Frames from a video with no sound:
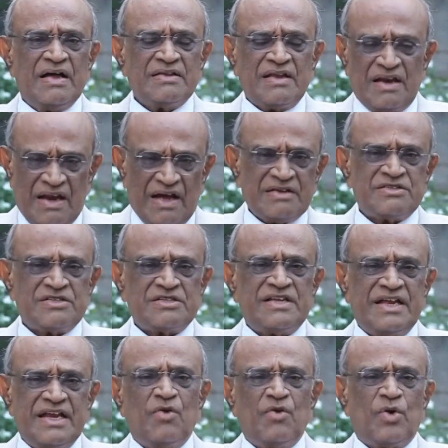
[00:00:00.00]
இந்த லங்ஸ்
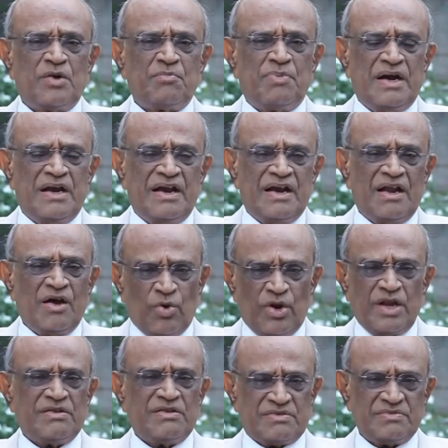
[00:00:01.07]
சரியாக ஒர்க் பண்ணலைன்னா
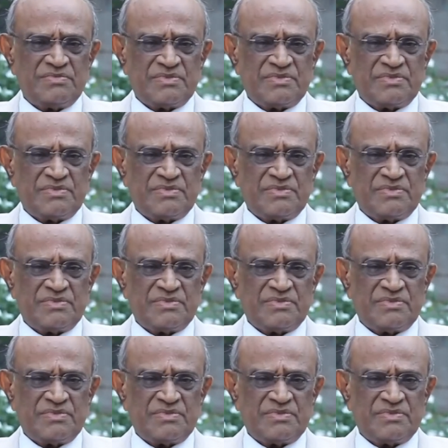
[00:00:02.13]
குறையுது